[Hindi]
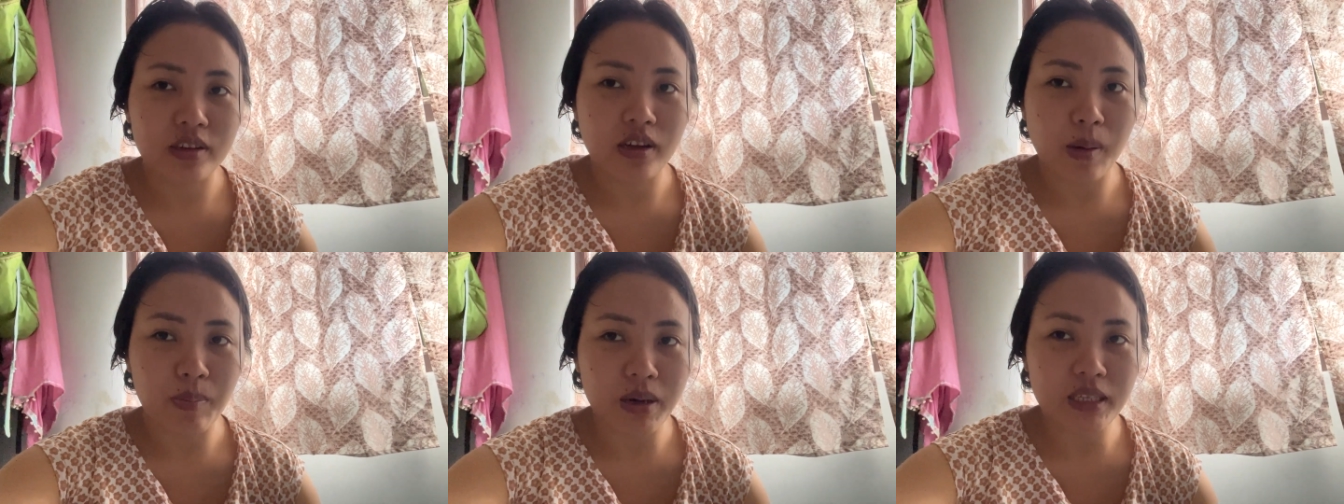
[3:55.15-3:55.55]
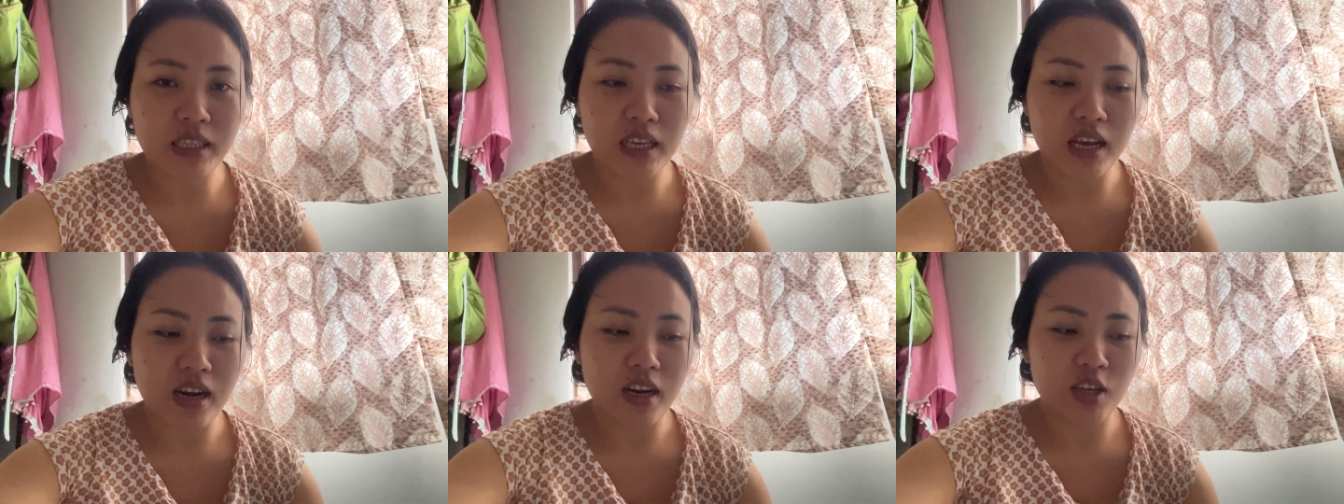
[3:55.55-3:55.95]
कपड़ा
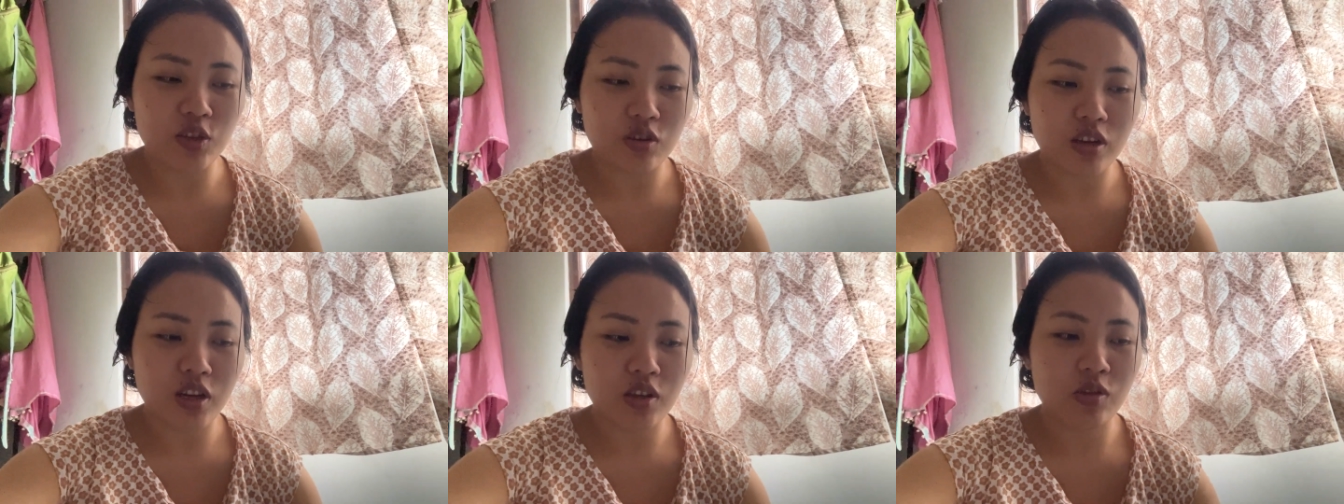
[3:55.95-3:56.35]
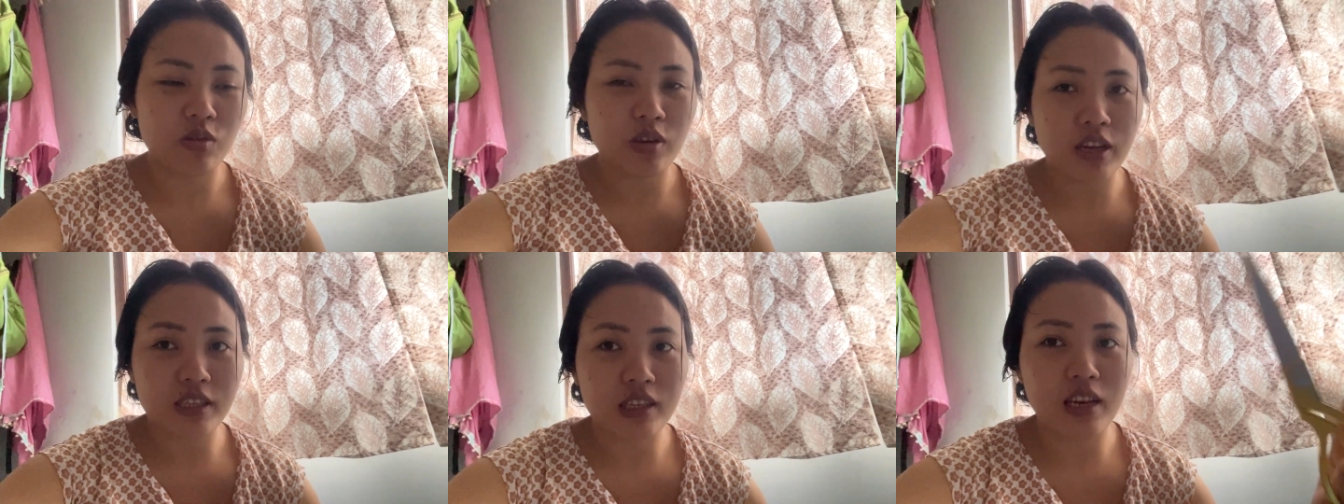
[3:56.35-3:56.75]
सिलाना जो ना तो
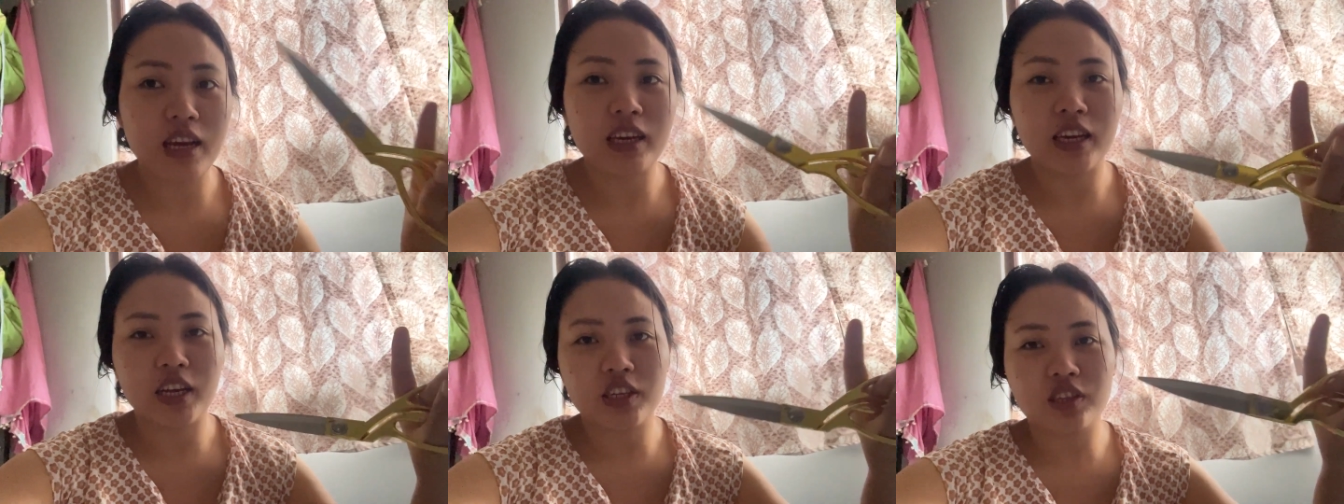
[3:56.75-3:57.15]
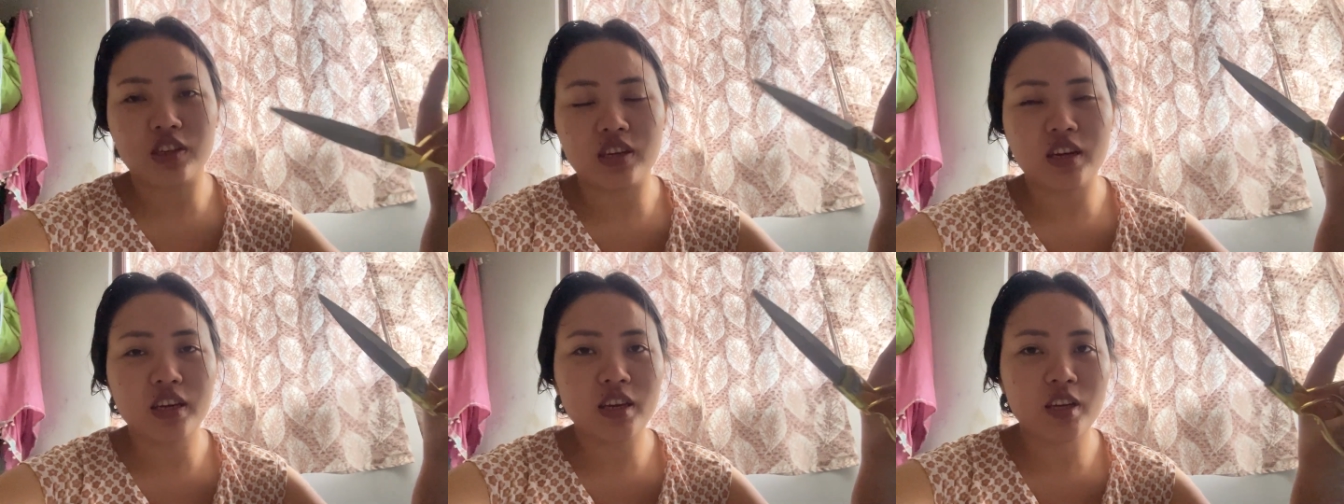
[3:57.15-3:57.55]
ऐसा लाइक केची
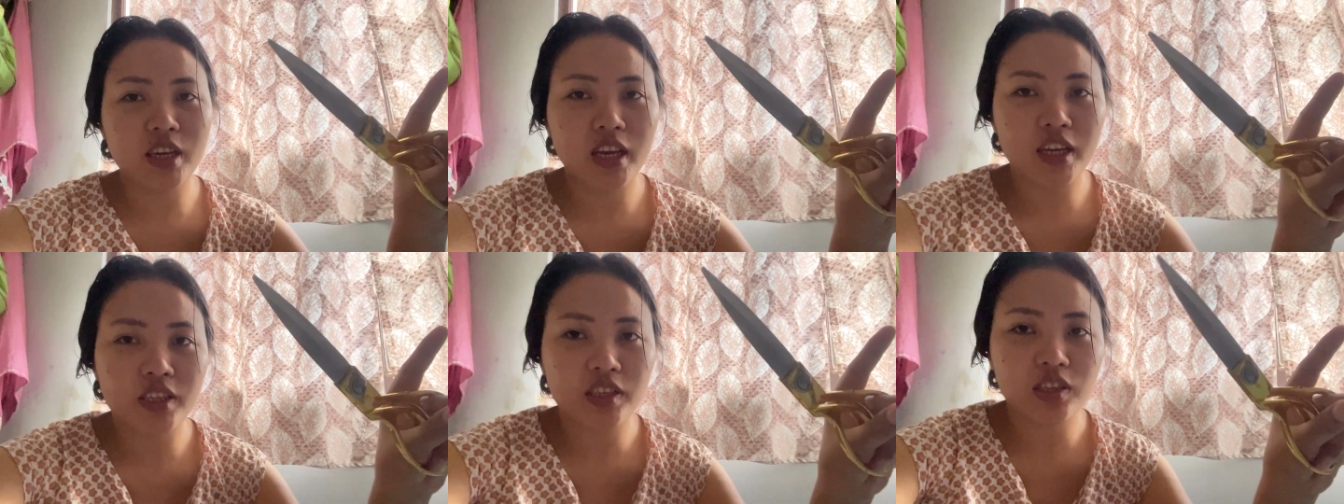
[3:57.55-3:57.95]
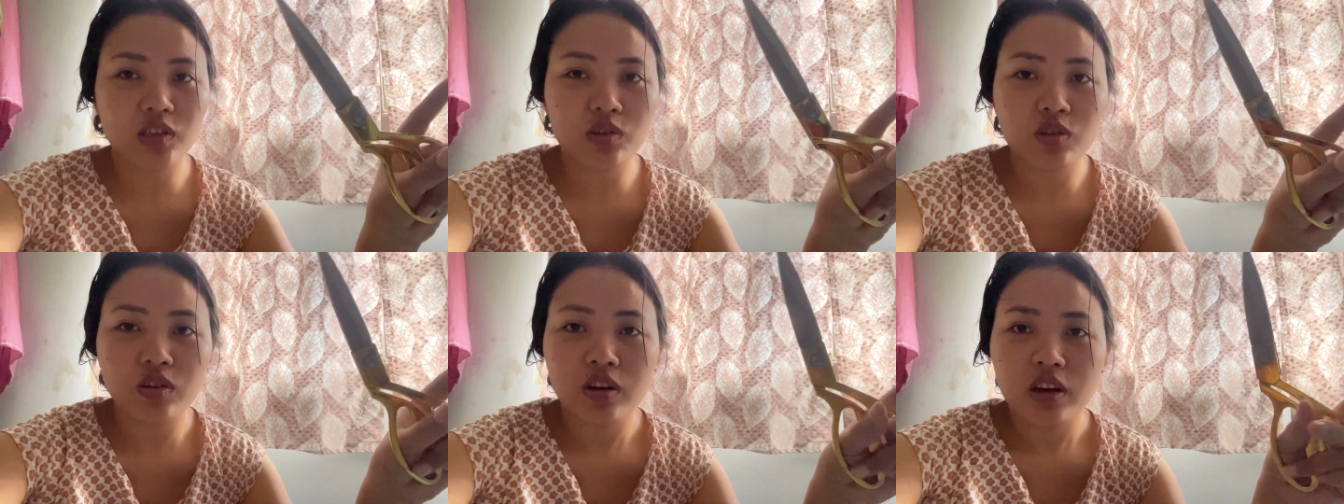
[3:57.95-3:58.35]
ना ये केची
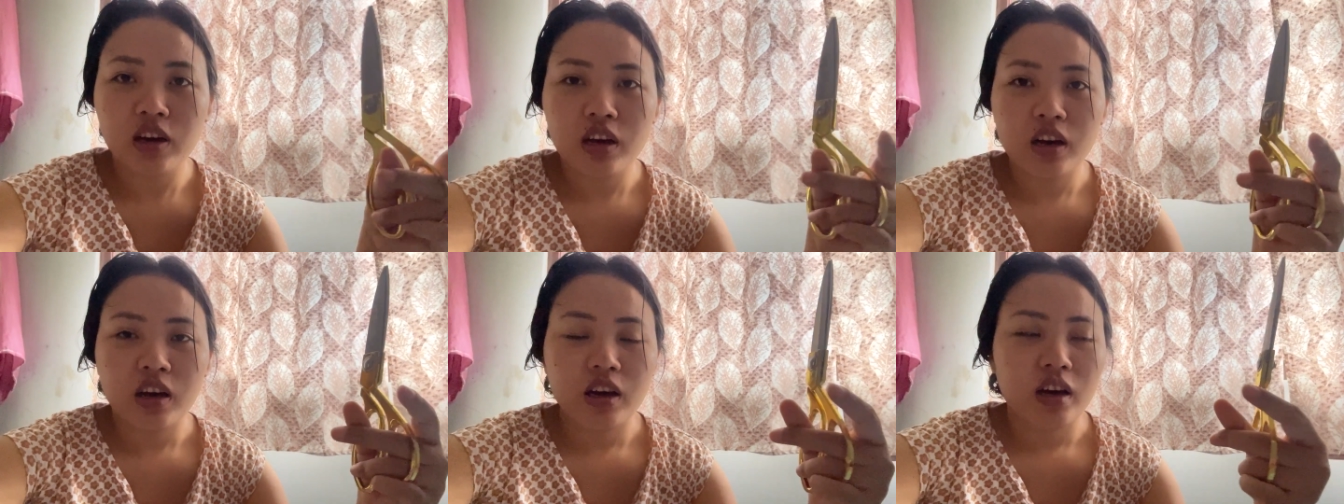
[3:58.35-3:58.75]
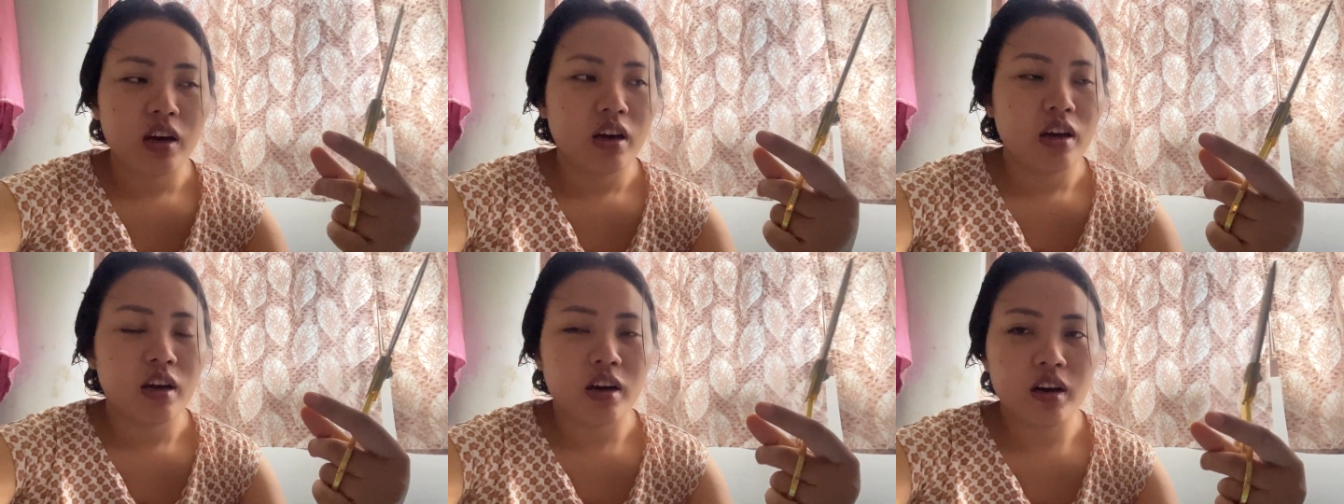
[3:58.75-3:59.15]
जो
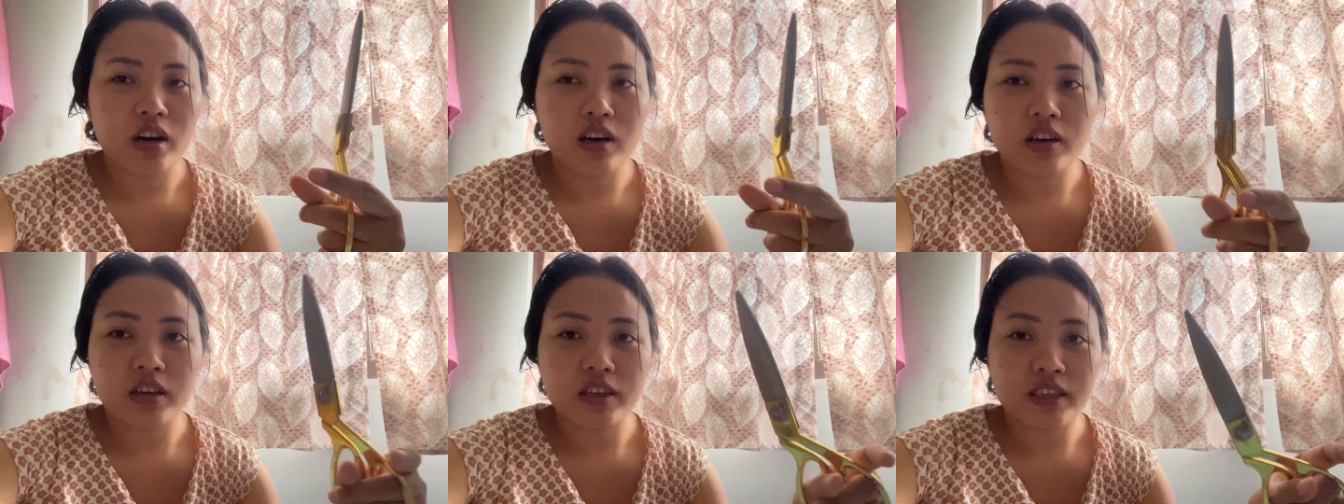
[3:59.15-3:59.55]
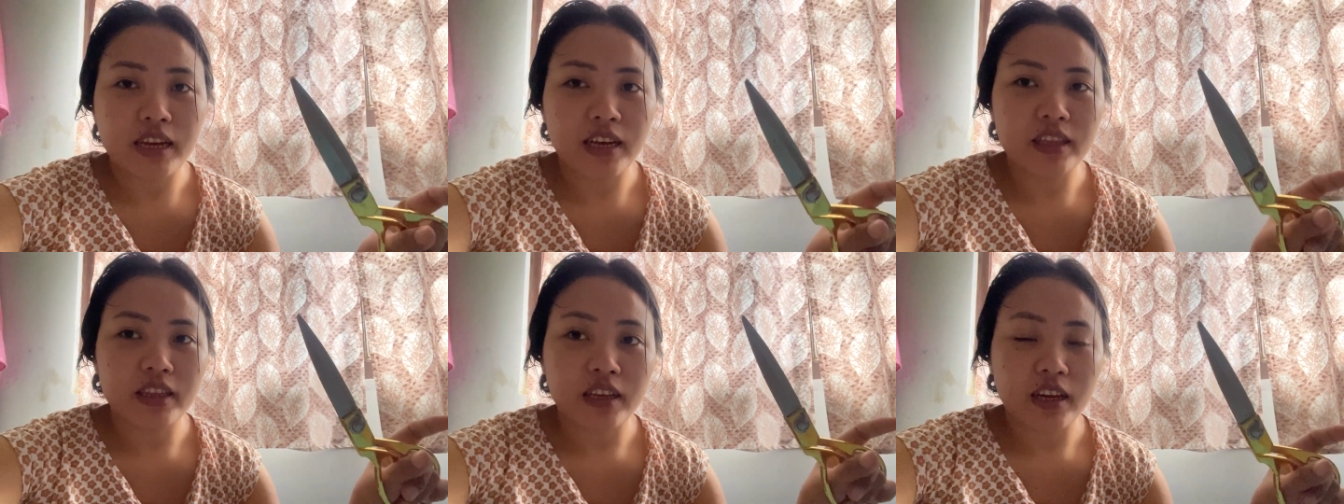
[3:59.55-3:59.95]

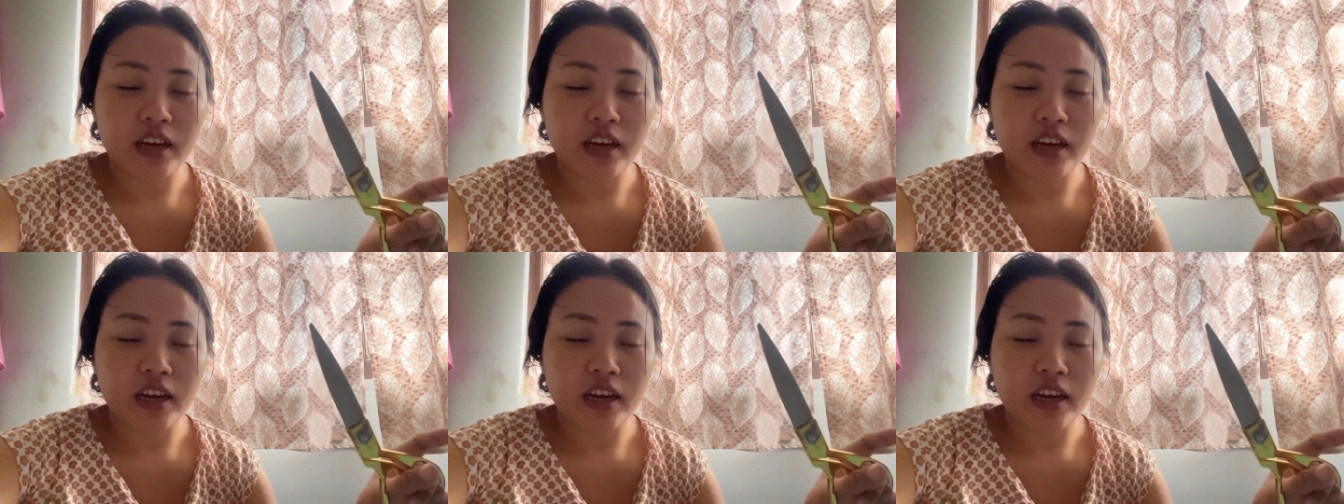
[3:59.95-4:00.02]
शायद